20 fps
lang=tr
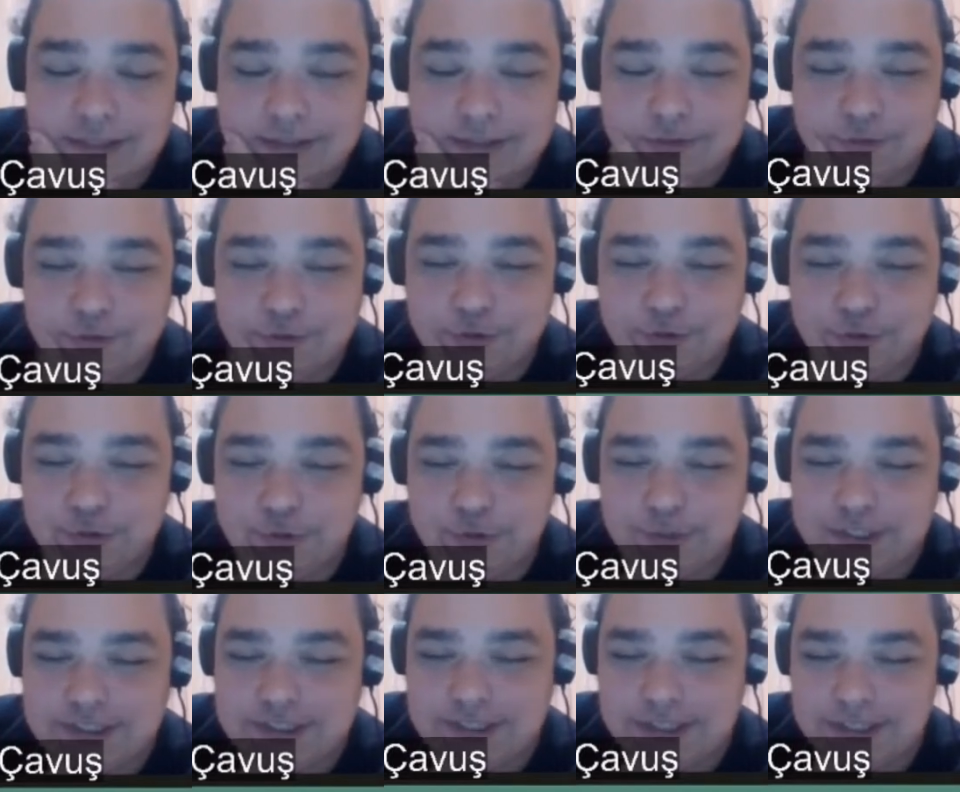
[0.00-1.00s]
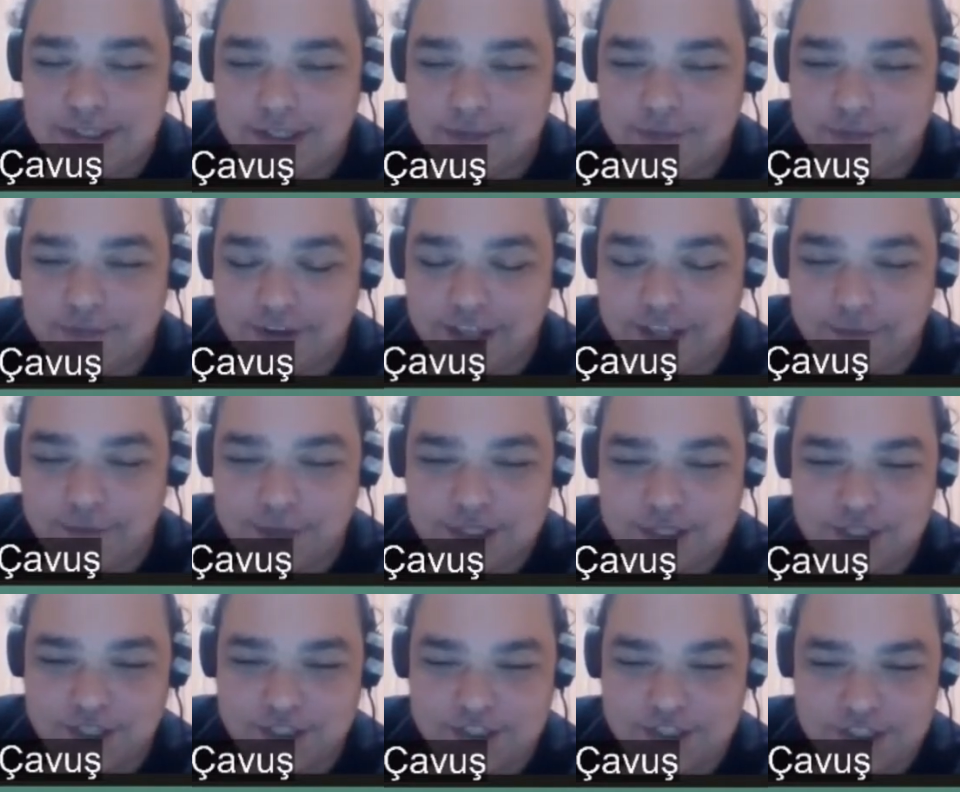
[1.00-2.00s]
3. maça iyi
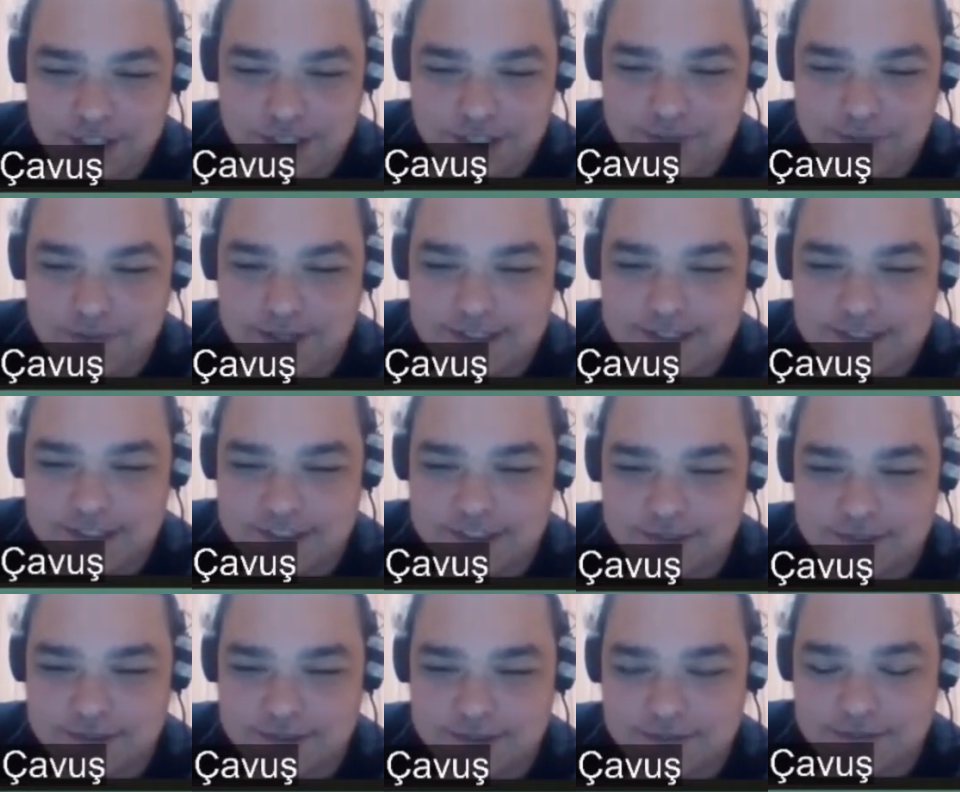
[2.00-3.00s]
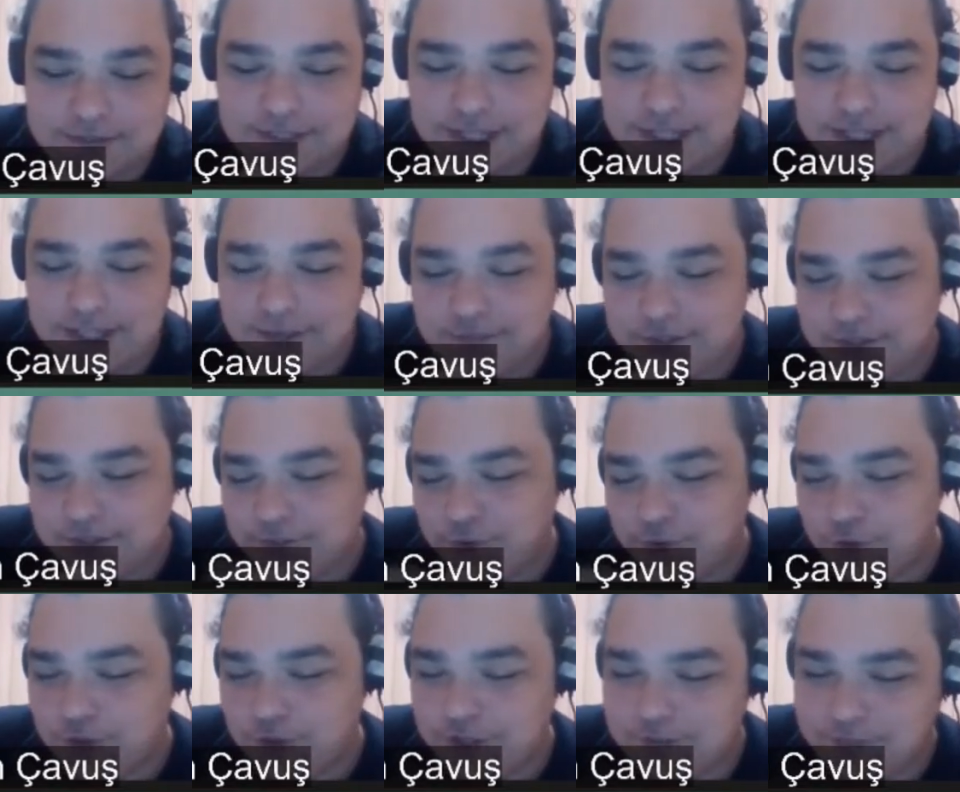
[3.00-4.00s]
Fenerbahçe aşırı iyi başlayınca şey demiştim.
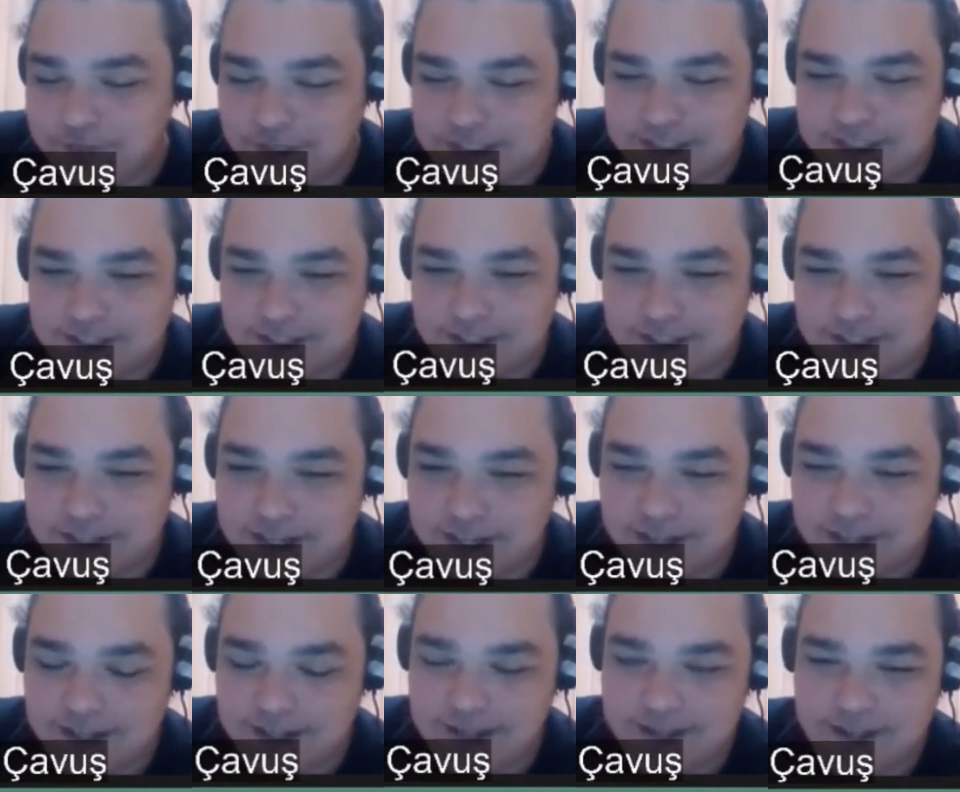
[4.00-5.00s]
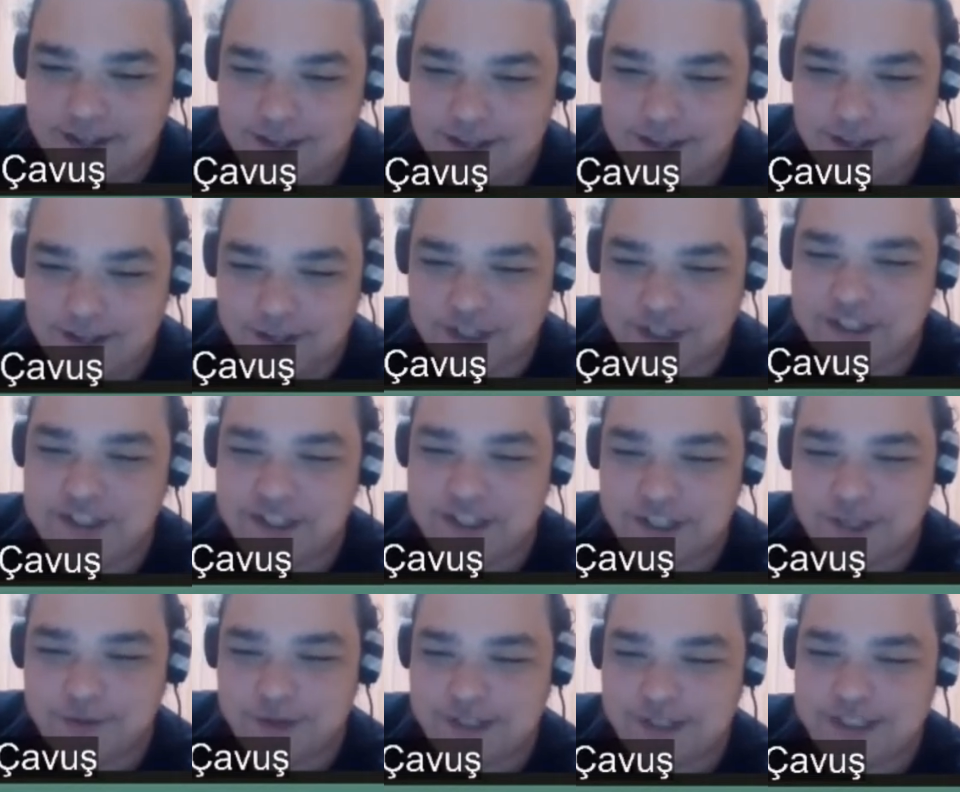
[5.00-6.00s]
Euroleague maçlarında aşırı
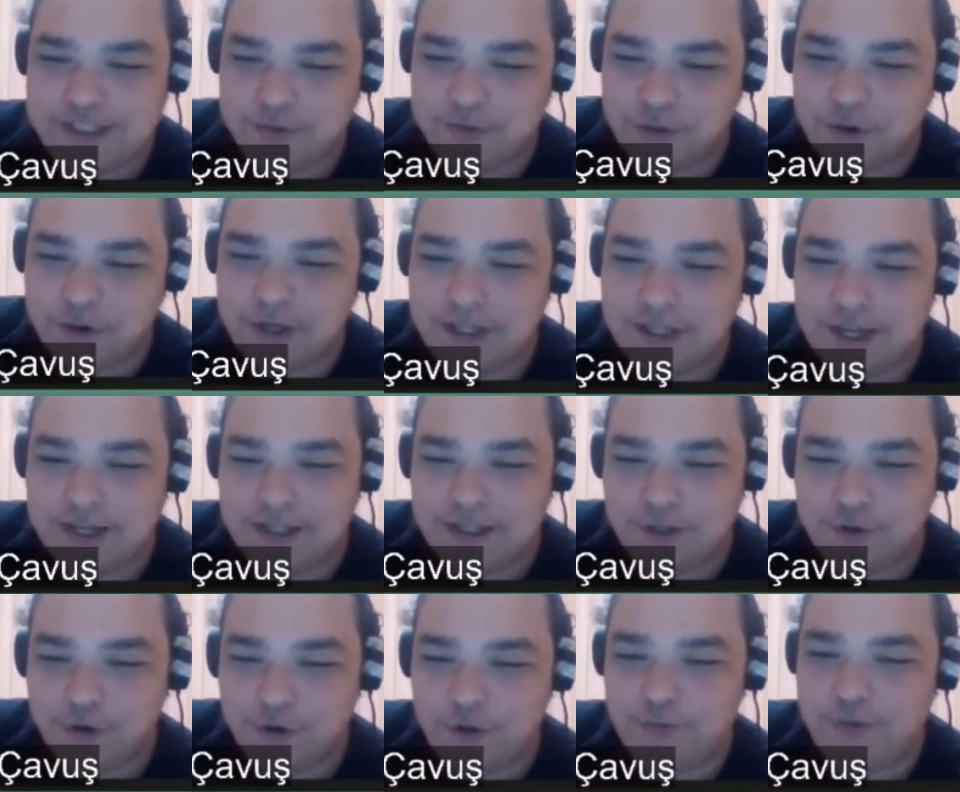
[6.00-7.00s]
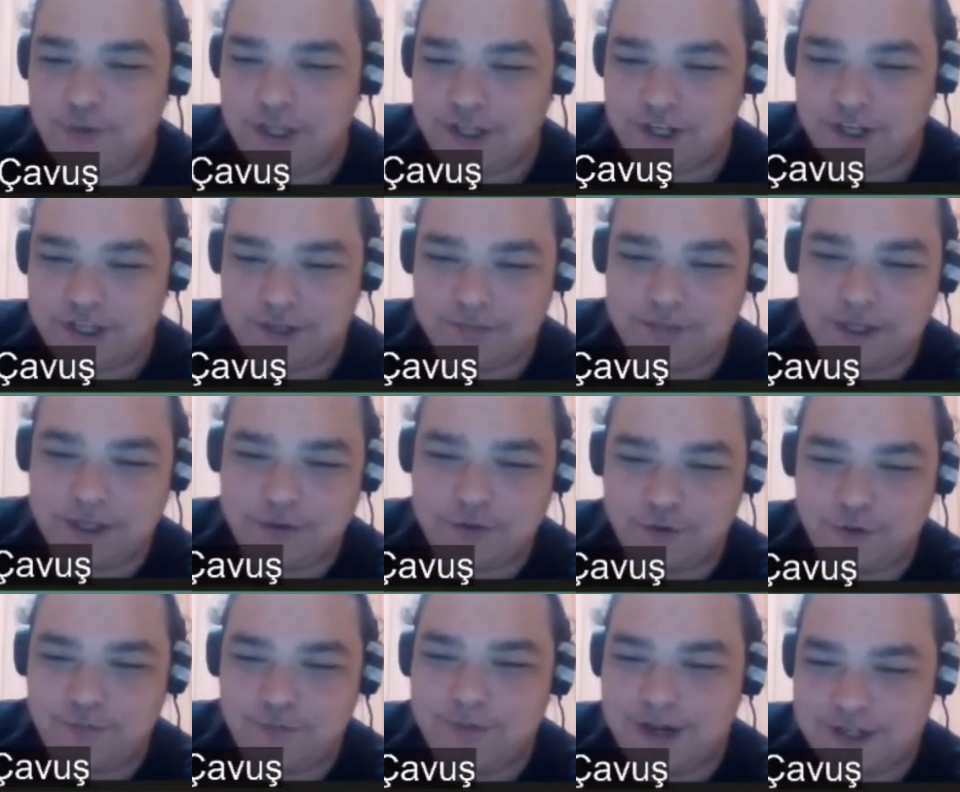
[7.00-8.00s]
iyi başlamak o kadar da iyi olmuyor. Yani rakipten
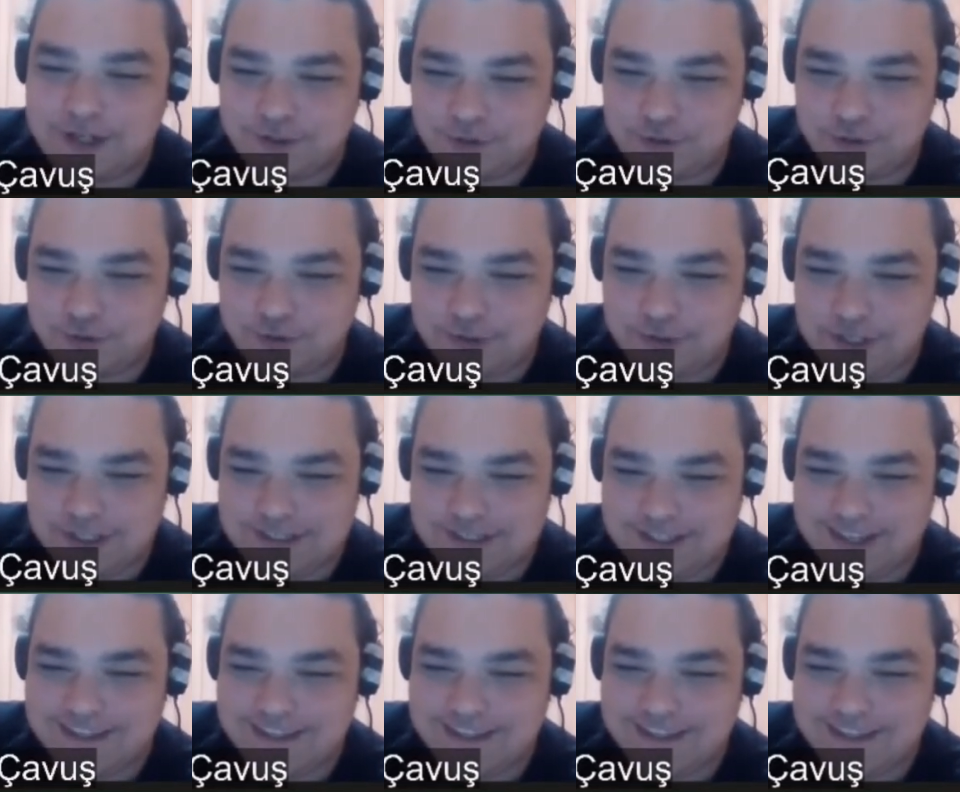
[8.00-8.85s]
çok bariz güçlü değilsen